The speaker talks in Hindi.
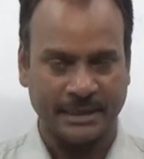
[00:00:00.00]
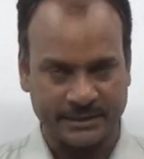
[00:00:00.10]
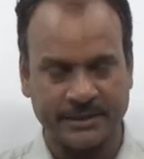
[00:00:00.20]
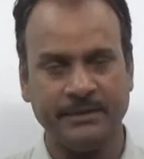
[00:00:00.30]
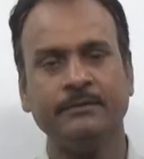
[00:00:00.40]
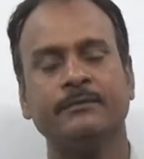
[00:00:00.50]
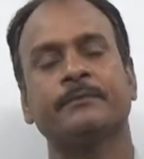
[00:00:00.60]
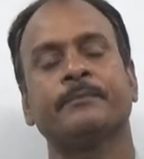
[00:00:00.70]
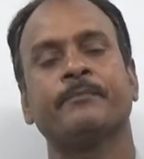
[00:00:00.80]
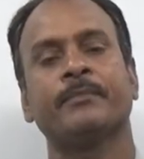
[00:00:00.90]
छात्रगण
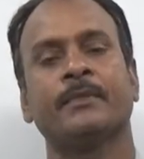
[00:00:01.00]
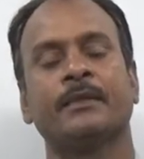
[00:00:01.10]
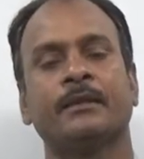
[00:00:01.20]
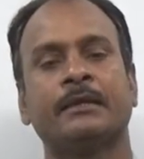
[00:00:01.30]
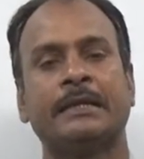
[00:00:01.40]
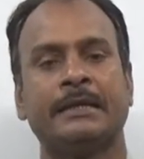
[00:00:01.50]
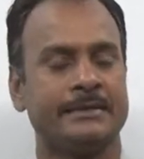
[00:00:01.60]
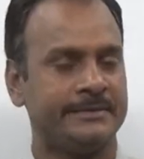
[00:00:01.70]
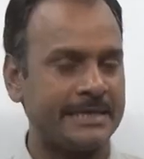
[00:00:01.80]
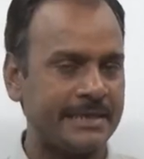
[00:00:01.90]

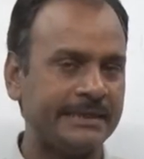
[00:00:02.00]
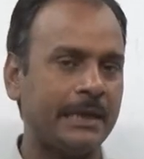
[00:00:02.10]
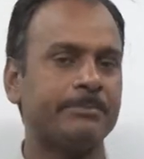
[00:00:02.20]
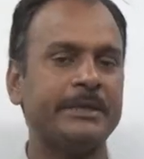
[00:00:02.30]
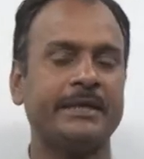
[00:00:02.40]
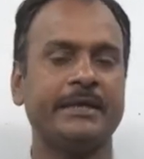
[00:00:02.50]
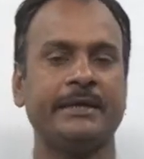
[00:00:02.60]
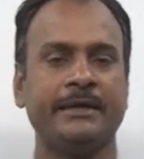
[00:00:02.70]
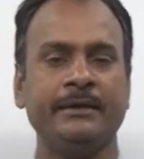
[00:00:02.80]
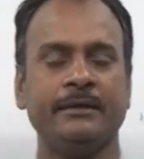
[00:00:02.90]
जैसा कि आप देख रहे
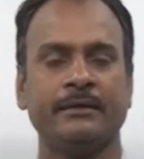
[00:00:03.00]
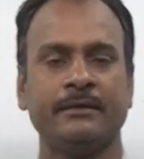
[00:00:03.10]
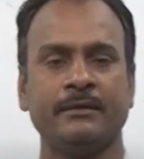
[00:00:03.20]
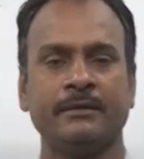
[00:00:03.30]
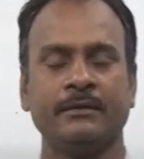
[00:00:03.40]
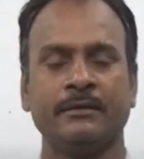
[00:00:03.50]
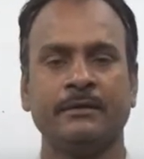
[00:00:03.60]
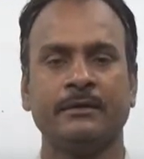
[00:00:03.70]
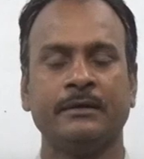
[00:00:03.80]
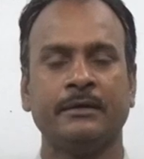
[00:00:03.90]
हैं
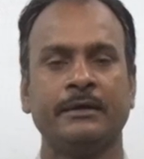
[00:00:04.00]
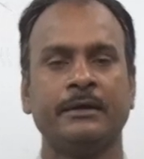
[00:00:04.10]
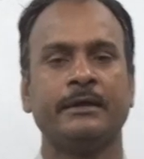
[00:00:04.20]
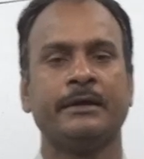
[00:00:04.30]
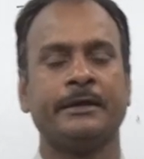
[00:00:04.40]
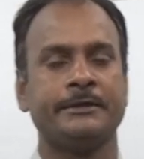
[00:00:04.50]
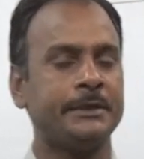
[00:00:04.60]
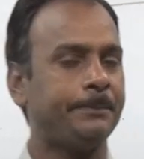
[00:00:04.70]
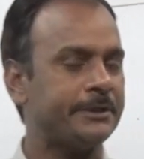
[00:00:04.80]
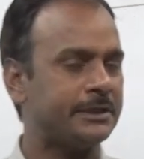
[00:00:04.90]

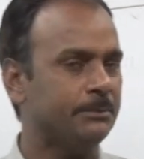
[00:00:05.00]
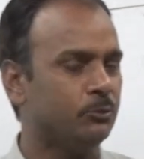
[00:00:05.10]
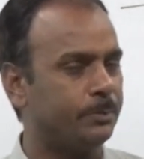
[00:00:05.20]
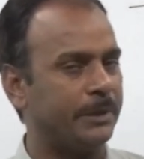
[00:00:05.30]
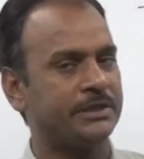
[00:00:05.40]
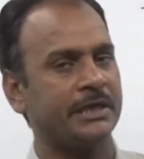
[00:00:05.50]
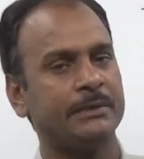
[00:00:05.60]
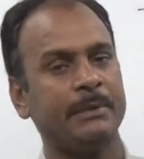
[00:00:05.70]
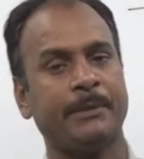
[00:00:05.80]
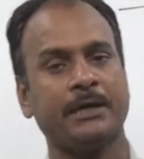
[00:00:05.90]
जीपीएससी मुख्य परीक्षा
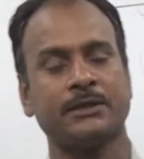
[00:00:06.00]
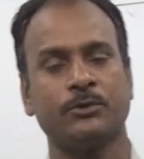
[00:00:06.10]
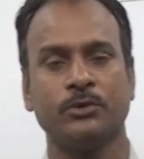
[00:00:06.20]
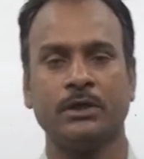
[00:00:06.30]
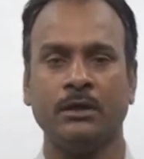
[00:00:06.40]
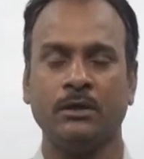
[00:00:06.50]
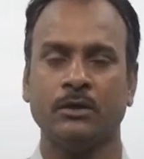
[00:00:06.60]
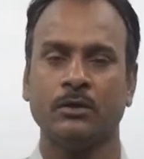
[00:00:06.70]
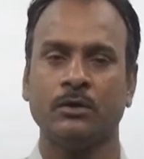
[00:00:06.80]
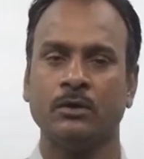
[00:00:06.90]
की मैं बात करूंगा
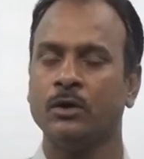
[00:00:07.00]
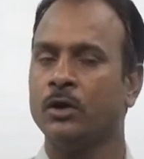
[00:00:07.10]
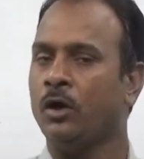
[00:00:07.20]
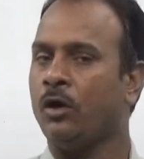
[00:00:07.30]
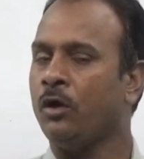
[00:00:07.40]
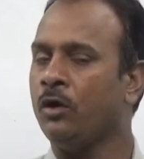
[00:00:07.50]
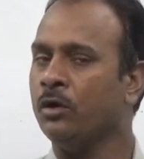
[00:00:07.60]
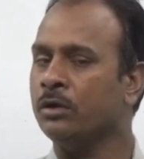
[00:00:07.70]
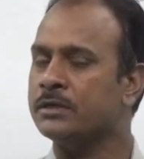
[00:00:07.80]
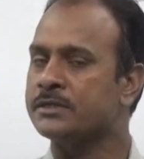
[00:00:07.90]

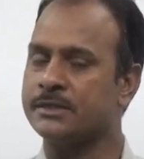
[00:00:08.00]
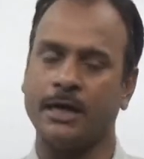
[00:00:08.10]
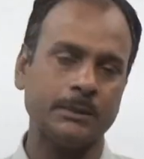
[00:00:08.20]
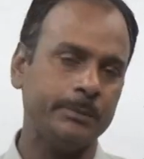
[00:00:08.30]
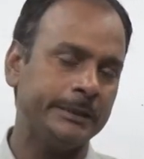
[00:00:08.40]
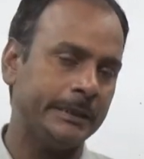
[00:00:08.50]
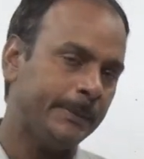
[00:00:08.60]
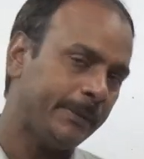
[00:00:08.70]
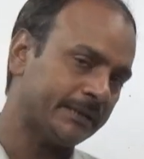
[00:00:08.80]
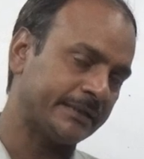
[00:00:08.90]
और साथ में ये
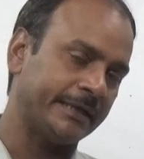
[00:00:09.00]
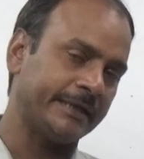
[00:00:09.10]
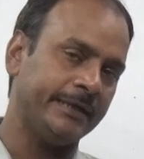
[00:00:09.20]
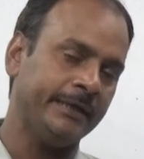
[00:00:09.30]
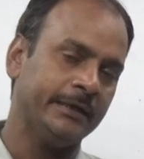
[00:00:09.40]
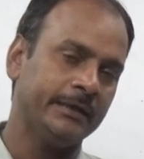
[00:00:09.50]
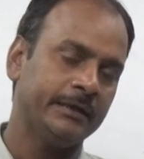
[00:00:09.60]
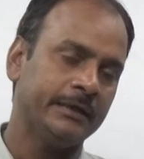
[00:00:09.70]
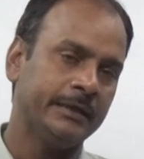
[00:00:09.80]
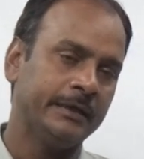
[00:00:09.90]
भी बात करेंगे
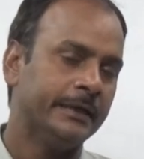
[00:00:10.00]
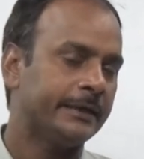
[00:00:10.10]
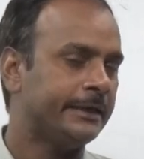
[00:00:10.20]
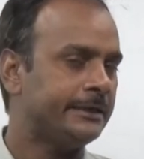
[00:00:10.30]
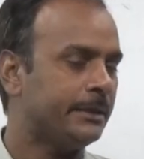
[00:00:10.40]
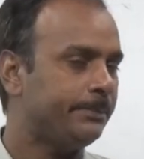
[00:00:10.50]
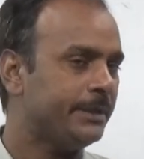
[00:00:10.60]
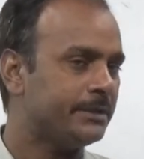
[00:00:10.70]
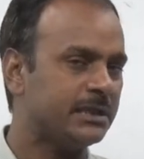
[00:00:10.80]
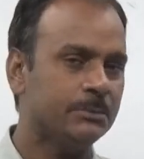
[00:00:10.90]
कि
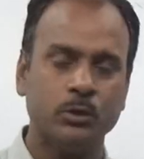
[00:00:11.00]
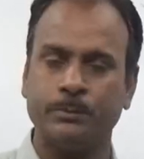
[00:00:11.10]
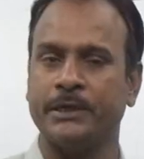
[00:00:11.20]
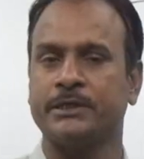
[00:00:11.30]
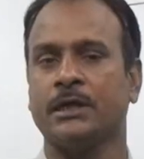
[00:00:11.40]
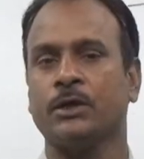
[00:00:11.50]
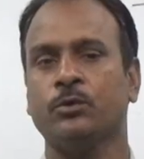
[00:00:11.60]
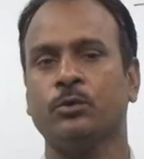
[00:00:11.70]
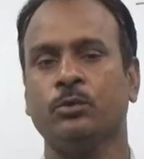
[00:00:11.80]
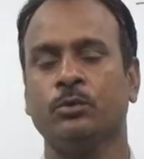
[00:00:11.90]
जेपीएससी मुख्य परीक्षा
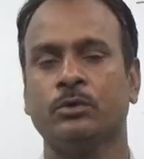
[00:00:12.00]
को